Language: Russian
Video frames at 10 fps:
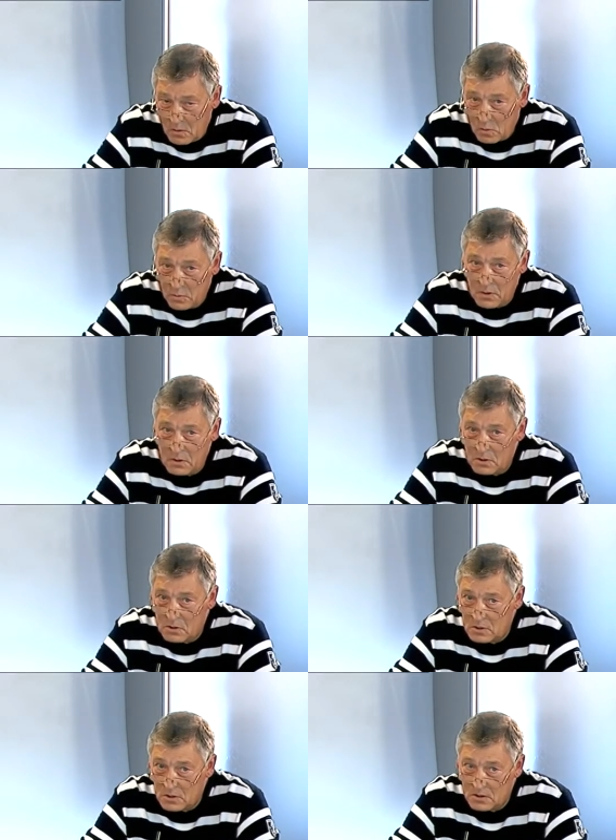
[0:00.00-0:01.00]
Умение
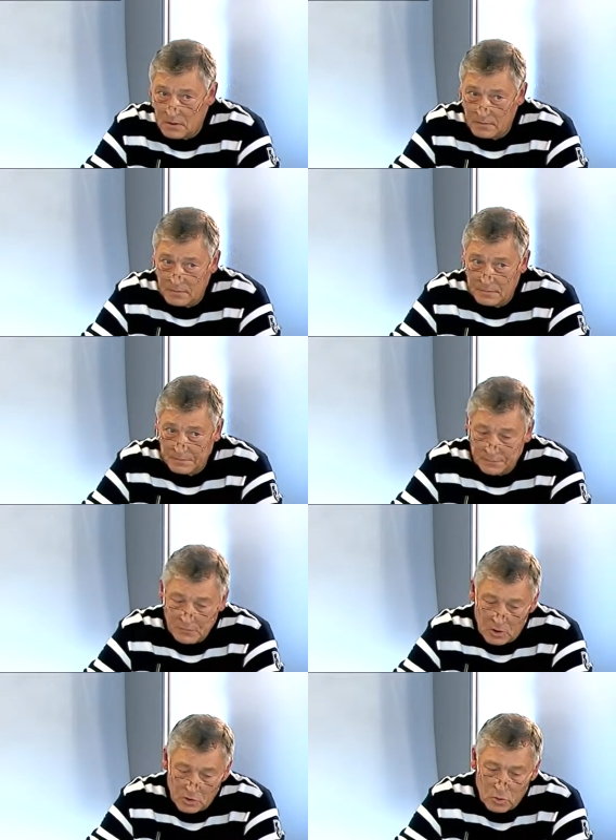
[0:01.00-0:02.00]
читать
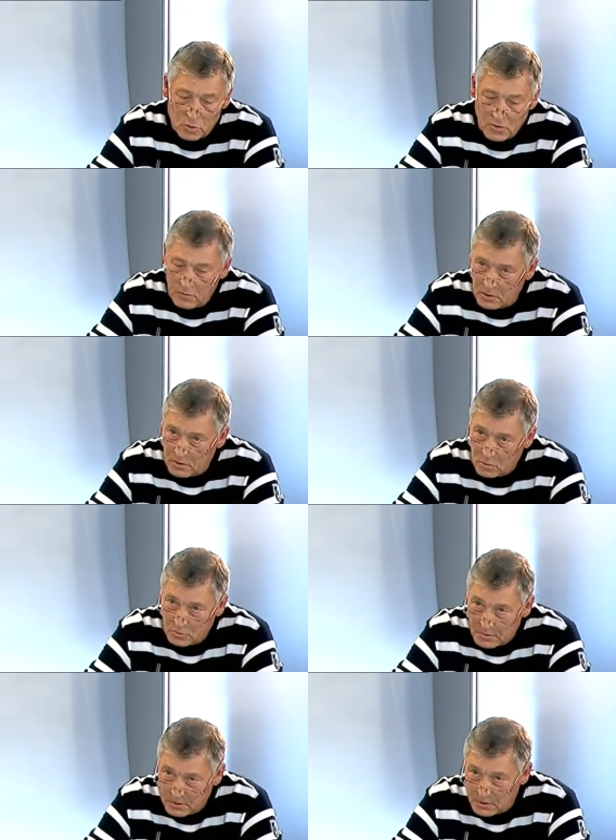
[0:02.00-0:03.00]
конструктивные
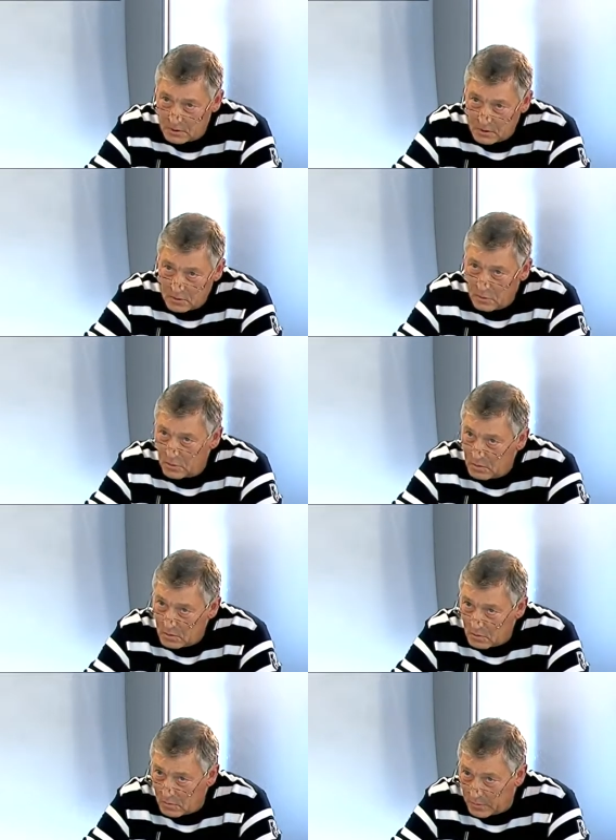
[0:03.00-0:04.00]
особенности того или
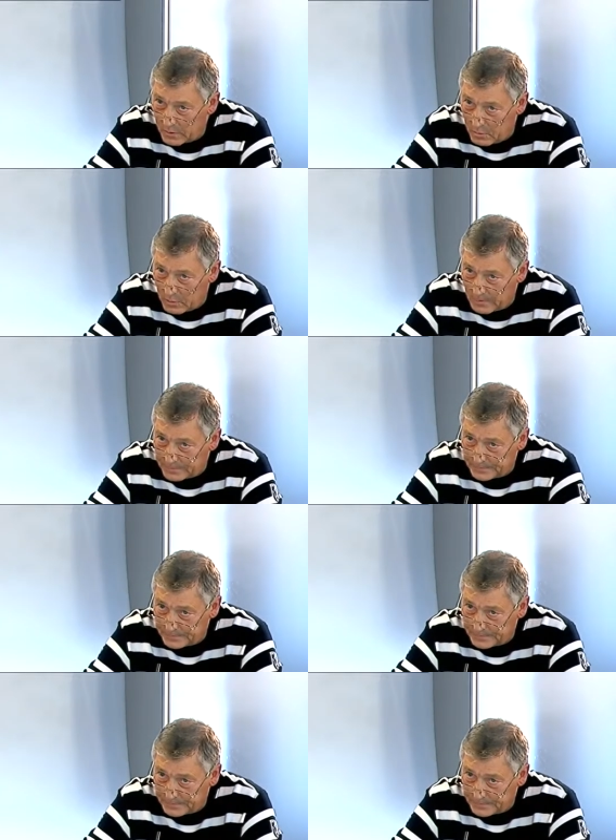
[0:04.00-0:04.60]
иного прибора.